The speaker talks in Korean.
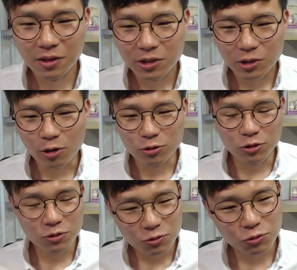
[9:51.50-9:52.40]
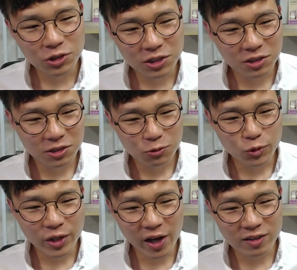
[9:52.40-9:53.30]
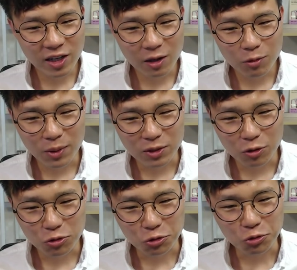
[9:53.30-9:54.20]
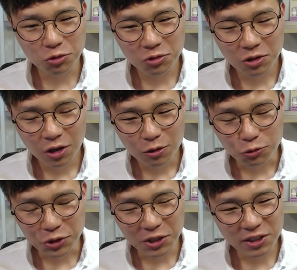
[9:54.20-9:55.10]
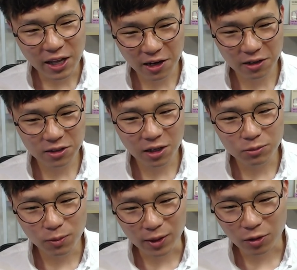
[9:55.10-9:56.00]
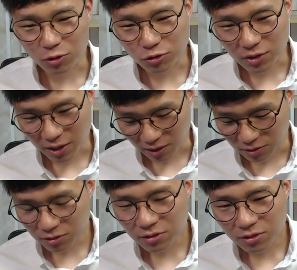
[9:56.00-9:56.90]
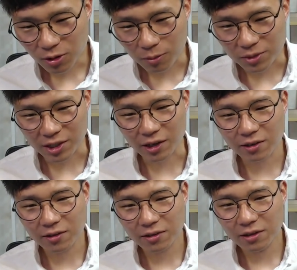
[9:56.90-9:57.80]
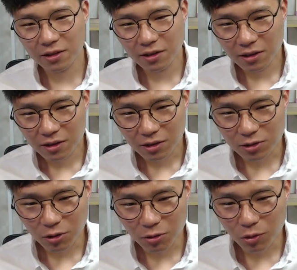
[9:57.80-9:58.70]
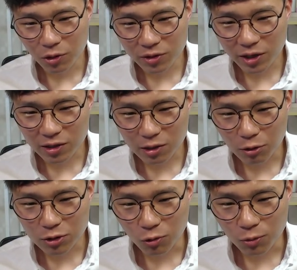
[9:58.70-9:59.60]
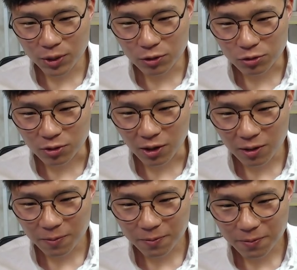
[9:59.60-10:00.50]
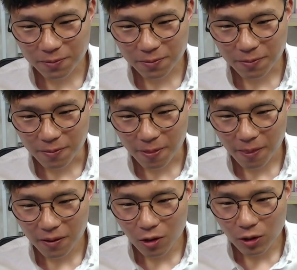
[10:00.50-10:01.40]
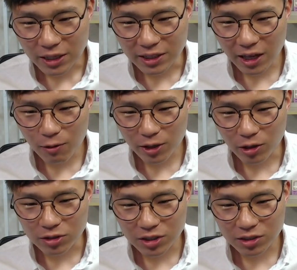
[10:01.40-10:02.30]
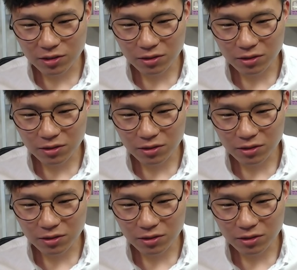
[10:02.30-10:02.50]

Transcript: 결국은 우리를 위대한 사람으로 만들어주고 우리를 대단한 사람으로 만들어준다라는 겁니다. 그래서 뭐 이런 얘기를 했다고 하죠 오비디우스가 인내와 견지는